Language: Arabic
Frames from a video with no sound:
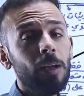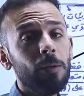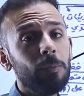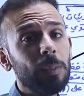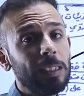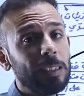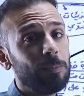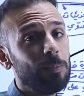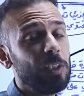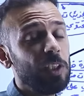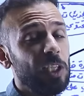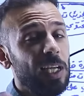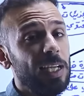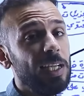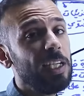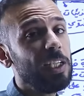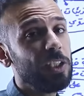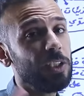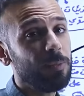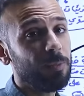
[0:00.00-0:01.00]
بس مش
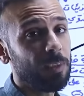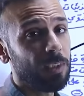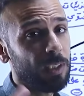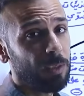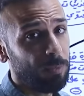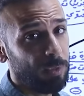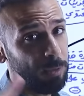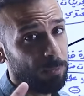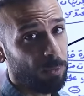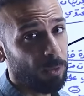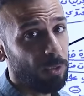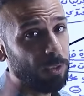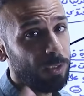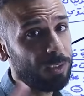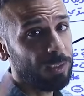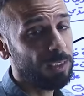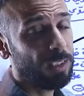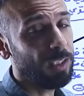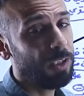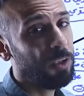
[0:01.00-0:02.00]
اي شيء من ضمن
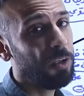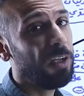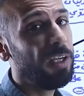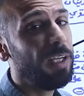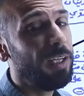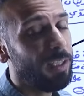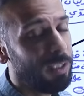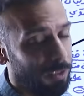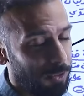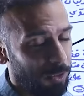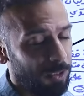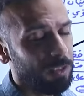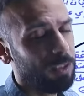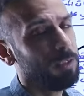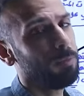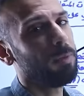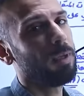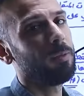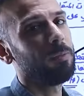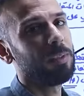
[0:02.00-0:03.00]
برونستد لوري
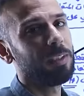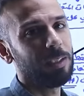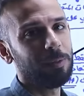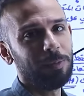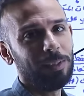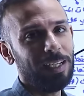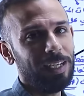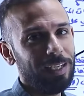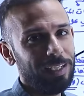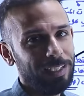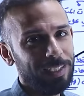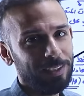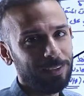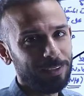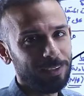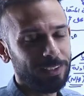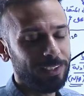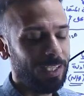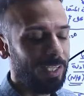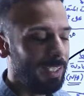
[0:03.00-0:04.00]
يعتبر من ضمن
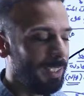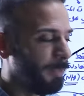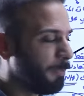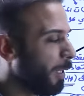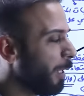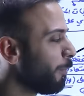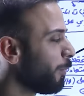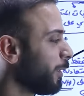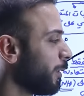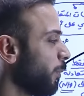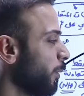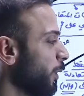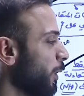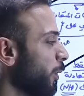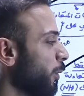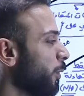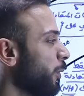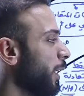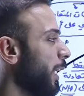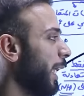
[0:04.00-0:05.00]
ارهينيوس يعني ما بزبط
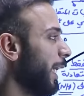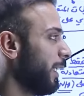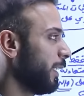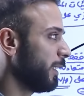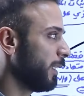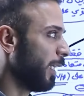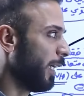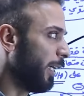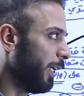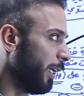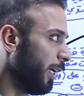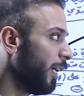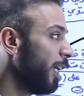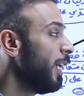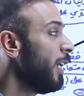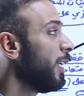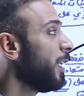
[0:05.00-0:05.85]
يكون العكس صحيح